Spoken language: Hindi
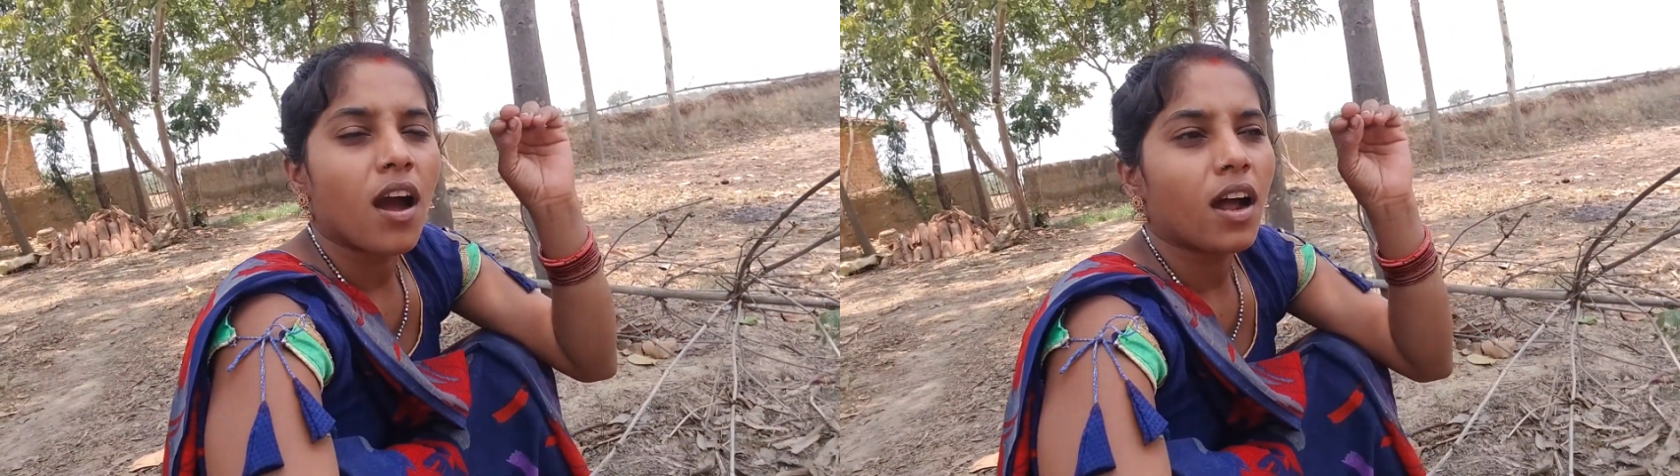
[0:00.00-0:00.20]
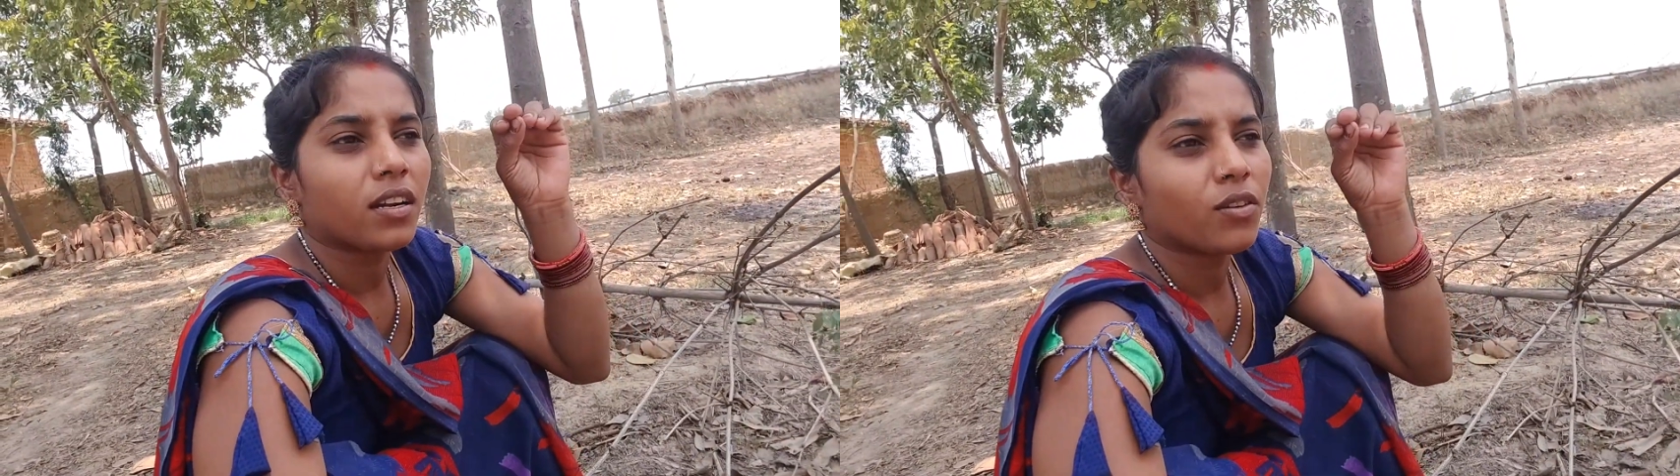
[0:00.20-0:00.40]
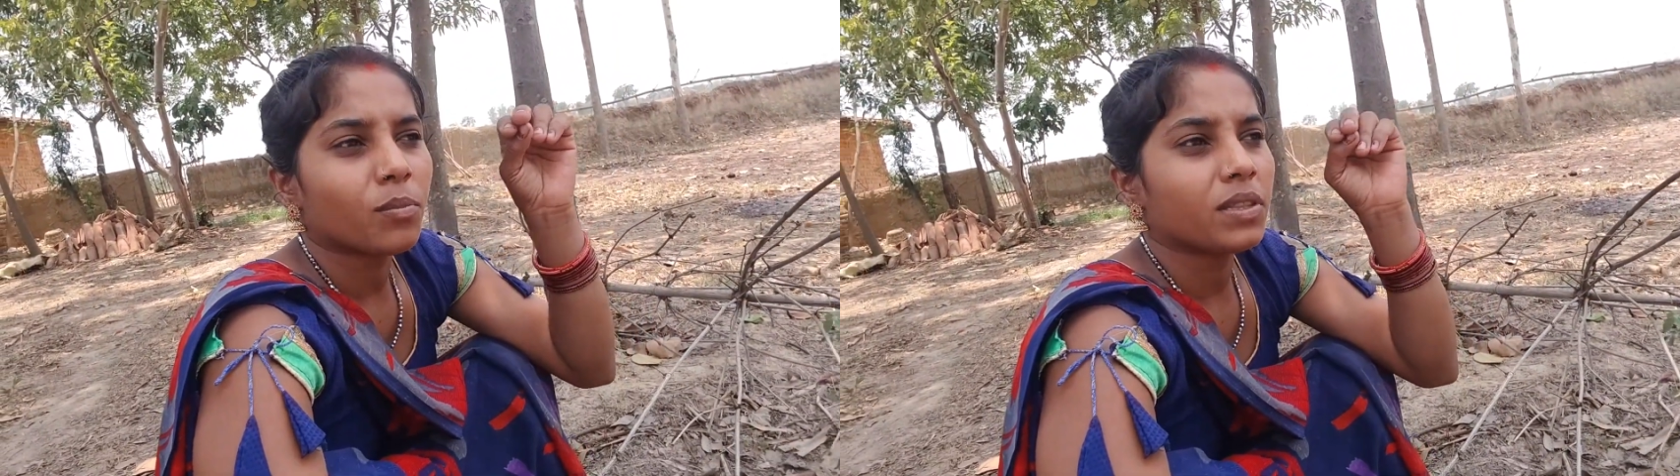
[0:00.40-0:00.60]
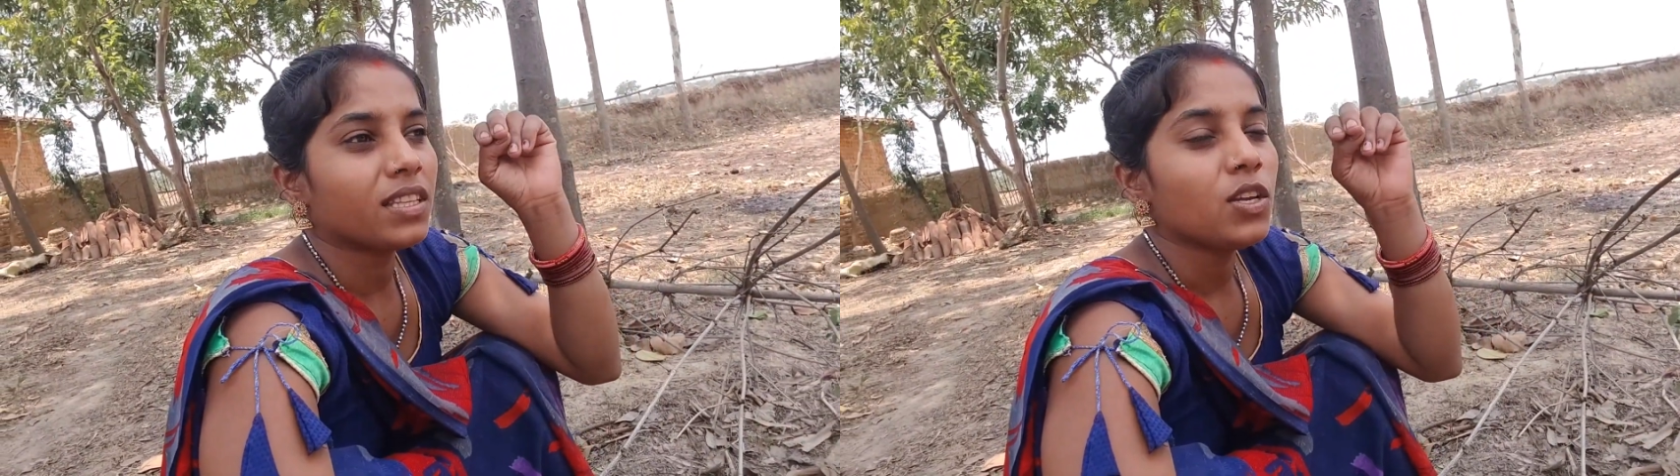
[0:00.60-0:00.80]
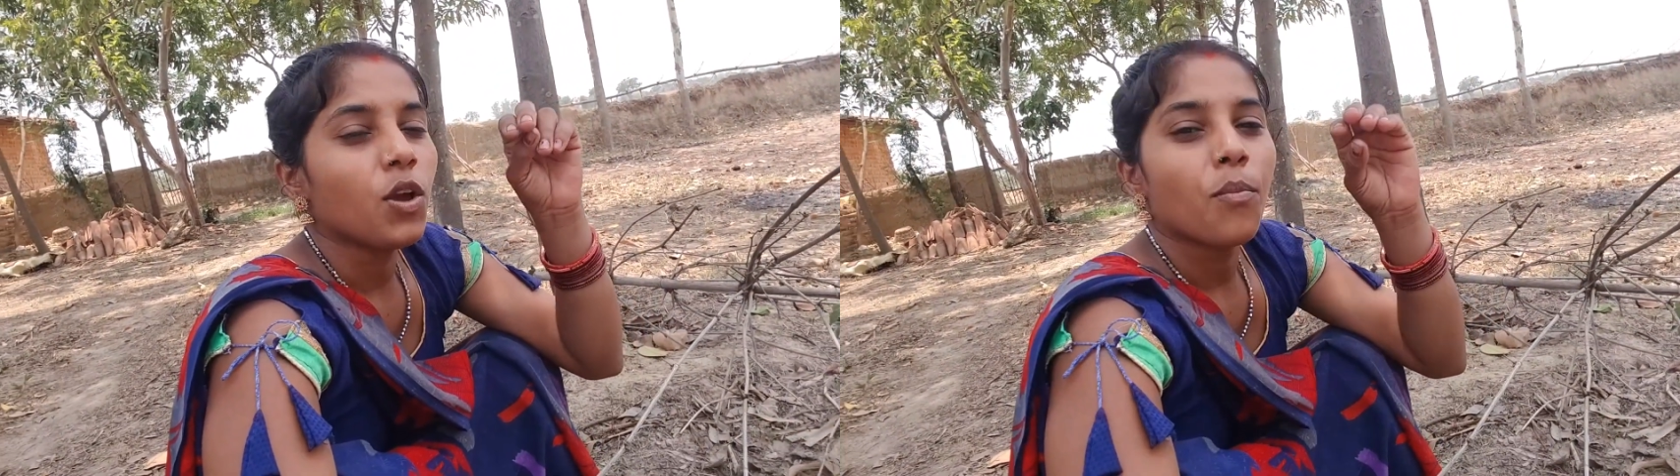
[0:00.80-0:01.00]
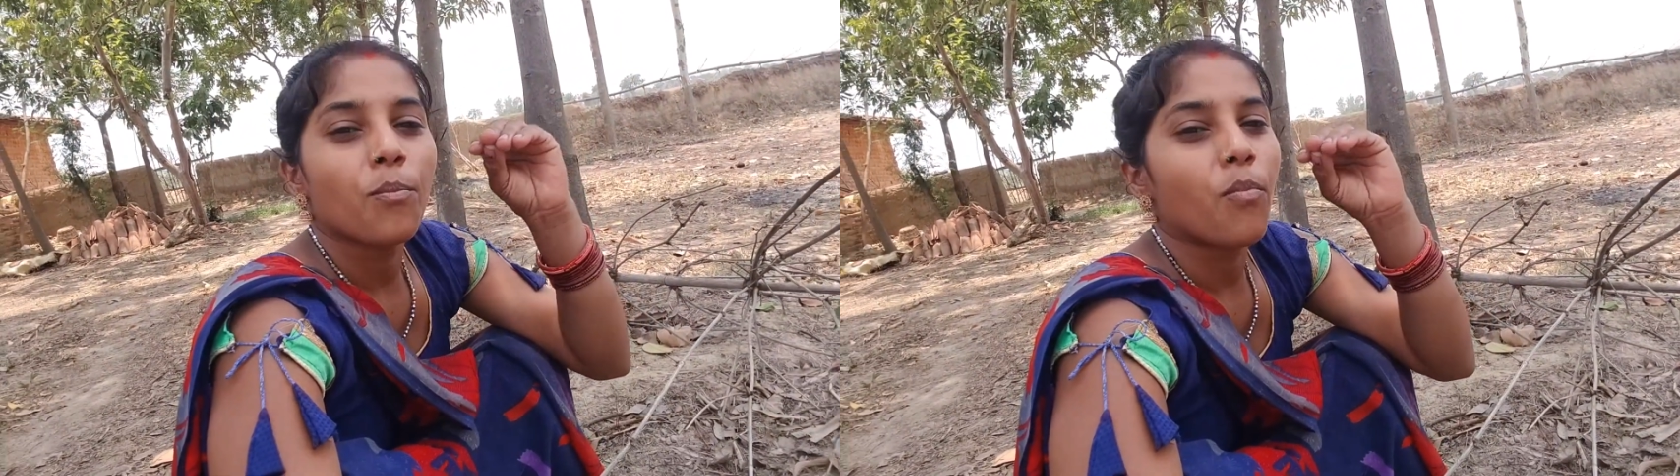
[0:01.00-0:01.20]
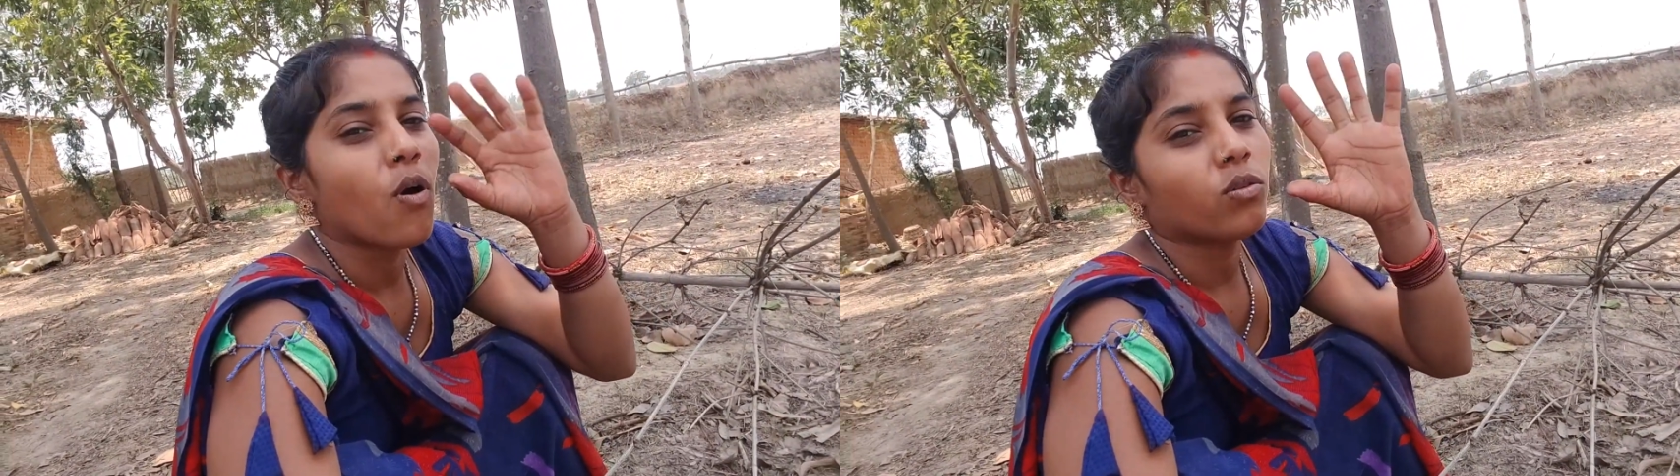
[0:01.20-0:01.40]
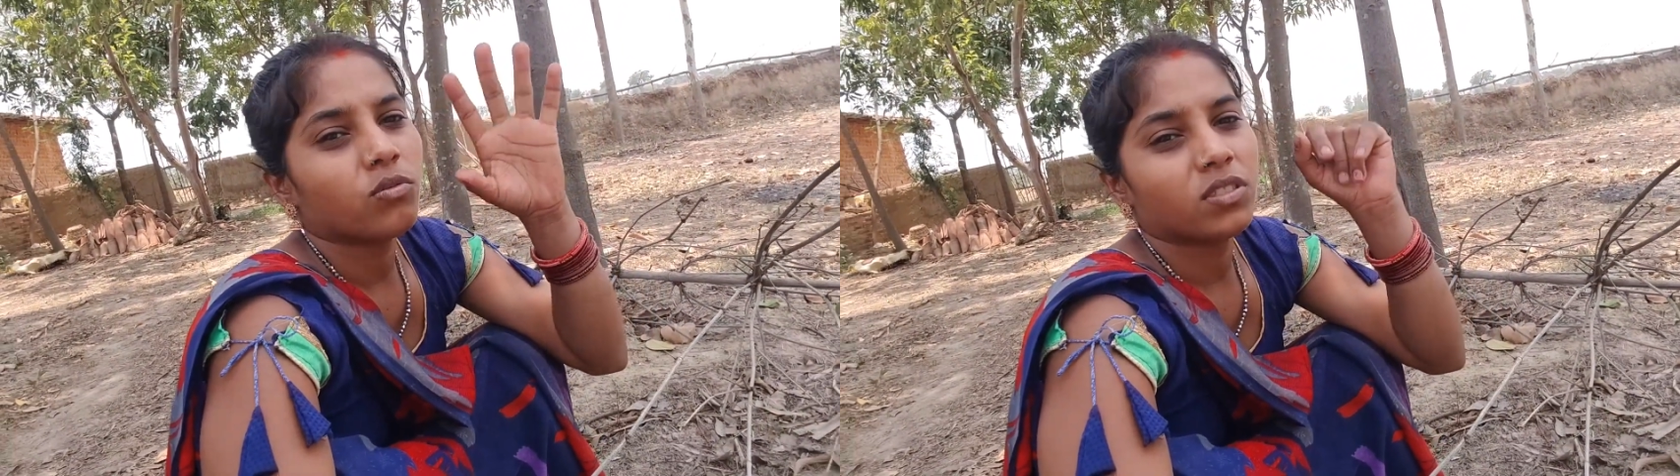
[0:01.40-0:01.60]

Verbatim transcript: आठ नौ पत्ती बहुत